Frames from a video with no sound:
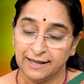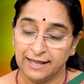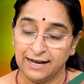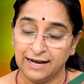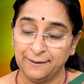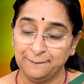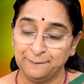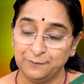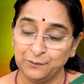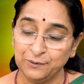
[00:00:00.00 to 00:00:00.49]

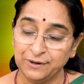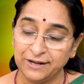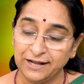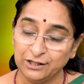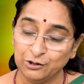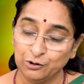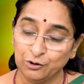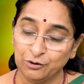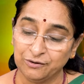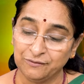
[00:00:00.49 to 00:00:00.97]
ఎల్లప్పుడూ
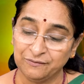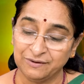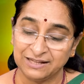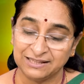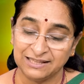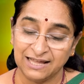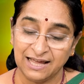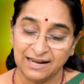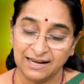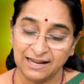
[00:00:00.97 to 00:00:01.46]
ఏదో ఒక
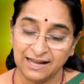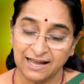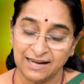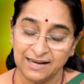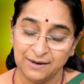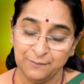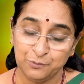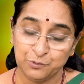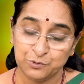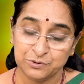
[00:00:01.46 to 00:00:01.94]
వ్రతాన్ని
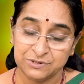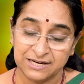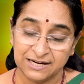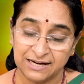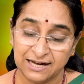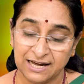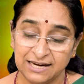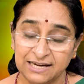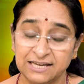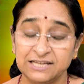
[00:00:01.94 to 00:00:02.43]
కానీ పూజను
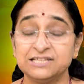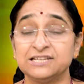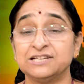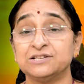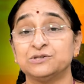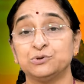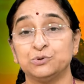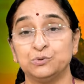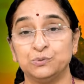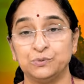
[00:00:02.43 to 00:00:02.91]
కానీ
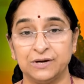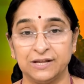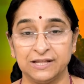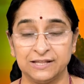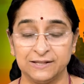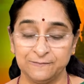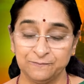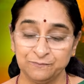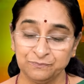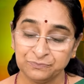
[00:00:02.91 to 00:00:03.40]
చేస్తూ
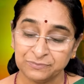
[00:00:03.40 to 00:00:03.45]
ఉండేది